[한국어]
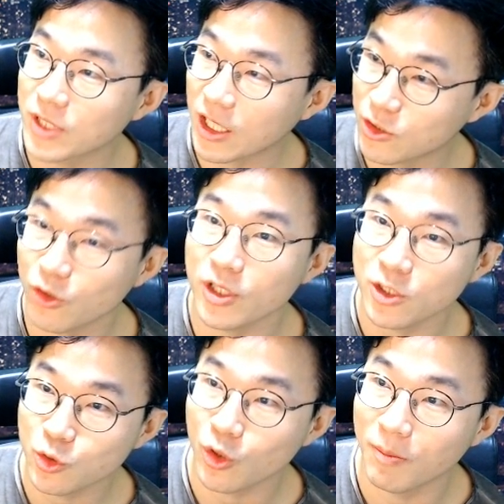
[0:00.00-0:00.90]
작성 이래
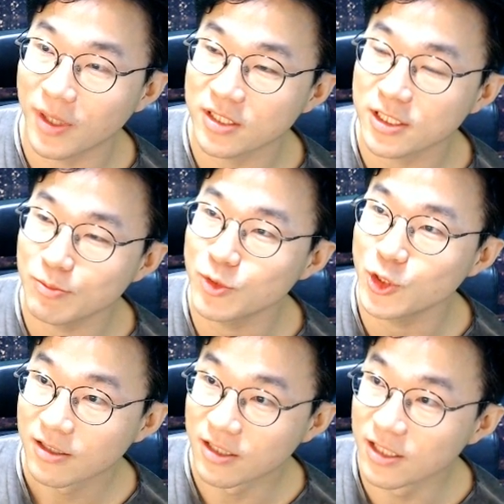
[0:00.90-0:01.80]
최초란 말은
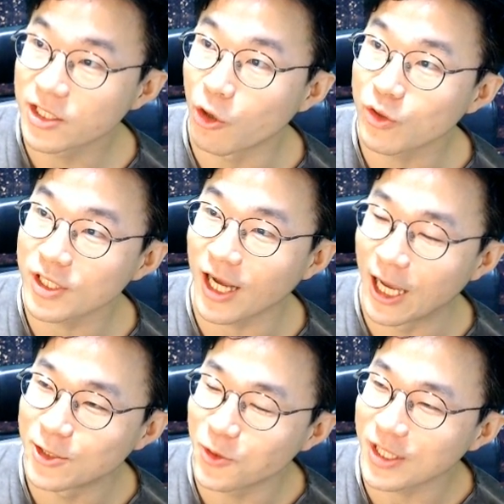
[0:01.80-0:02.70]
심지어 그 경기가
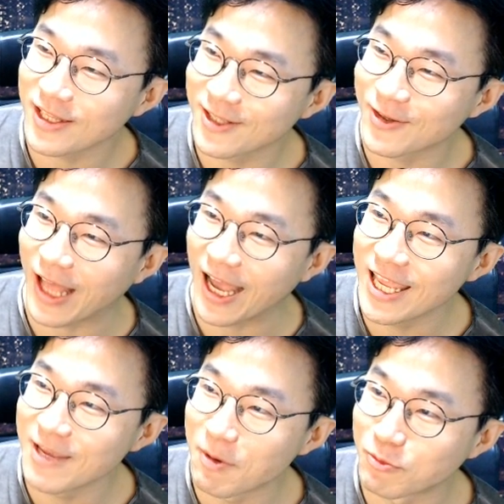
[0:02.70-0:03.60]
안 좋았다던
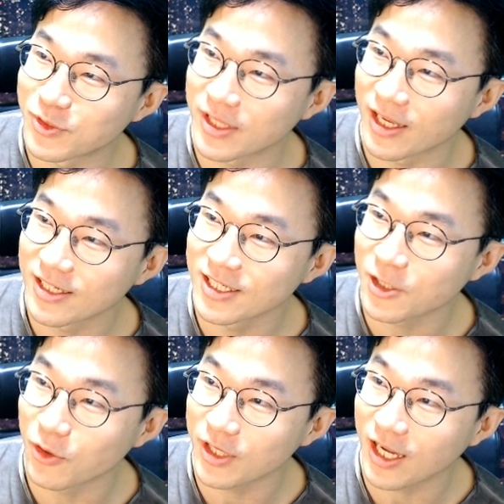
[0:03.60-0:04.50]
IMF 때, 그
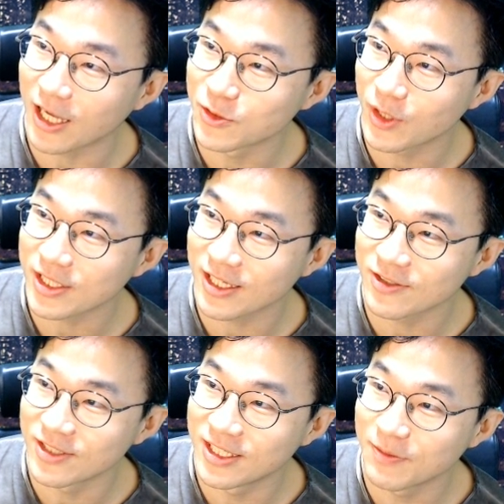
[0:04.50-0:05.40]
경기가 안
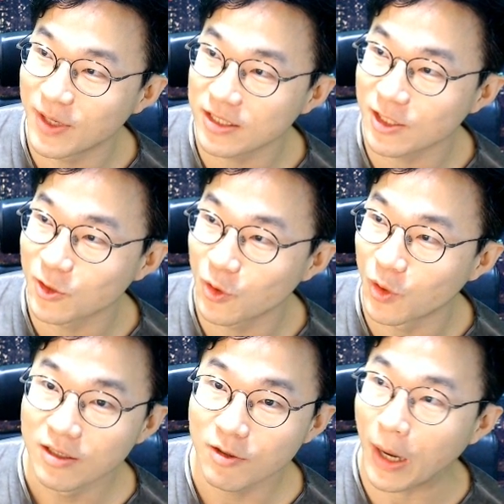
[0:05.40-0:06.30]
좋았다던 리만
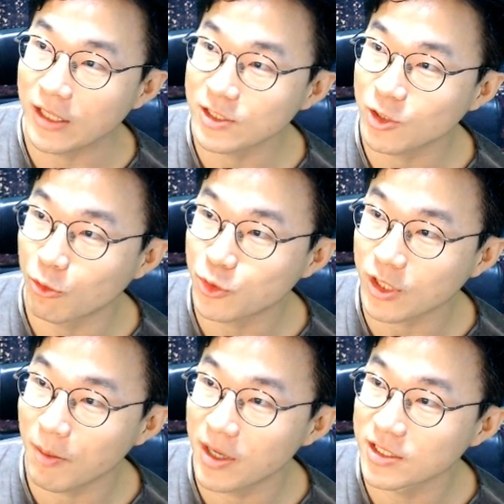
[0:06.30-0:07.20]
때도 그 마이너스가
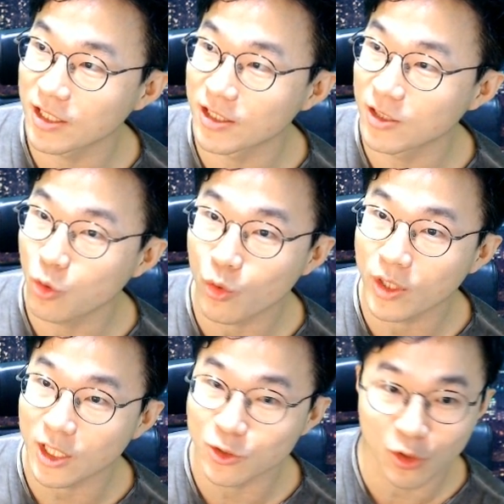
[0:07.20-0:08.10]
없었단 말이잖아.
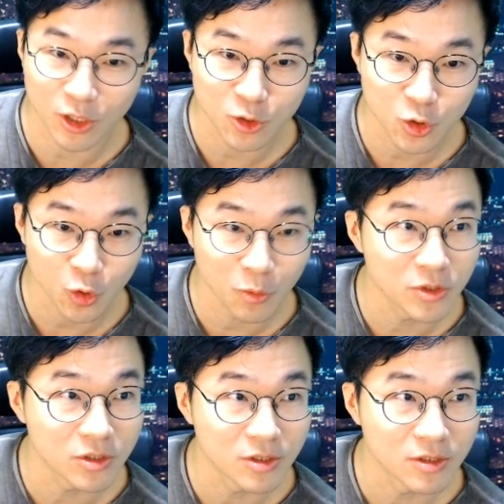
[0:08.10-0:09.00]
통계 작성 이래
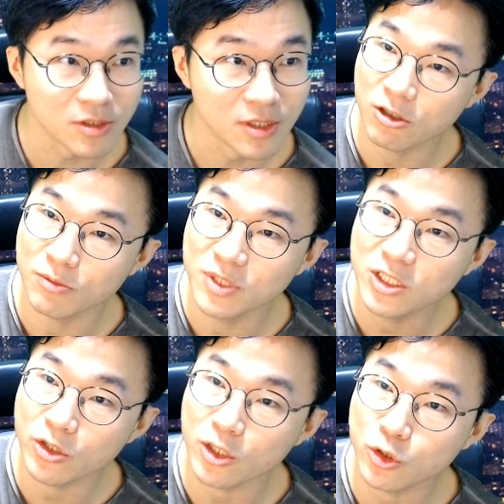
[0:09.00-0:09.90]
최초면은. 그럼
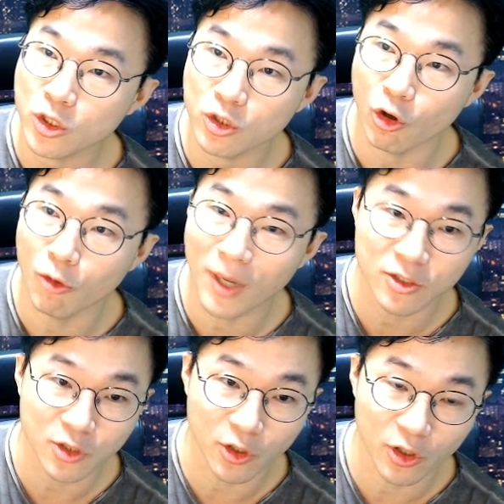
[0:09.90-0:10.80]
이전의 최저는
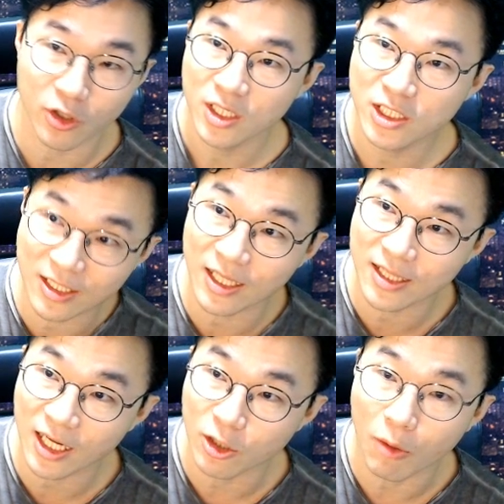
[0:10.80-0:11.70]
얼마였어요?
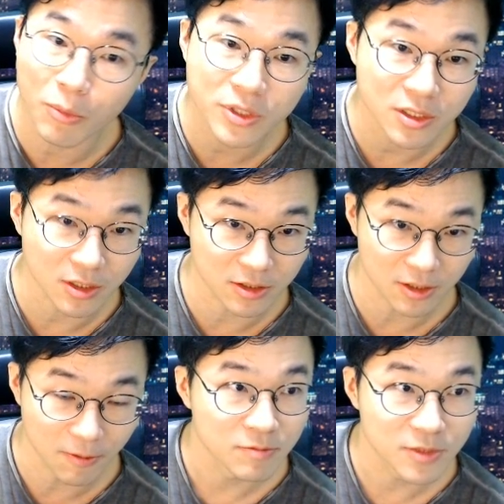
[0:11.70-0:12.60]
지난달 0%였어.
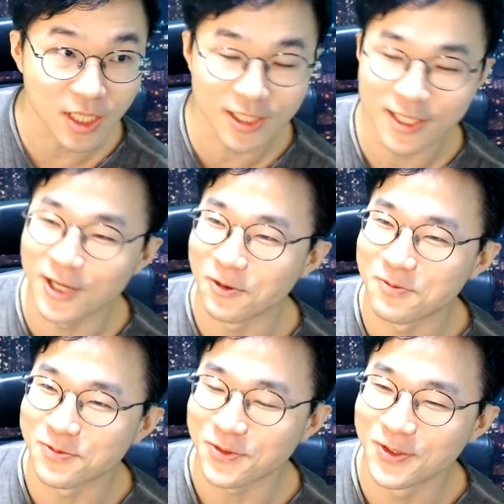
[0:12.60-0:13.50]
지난달 0%.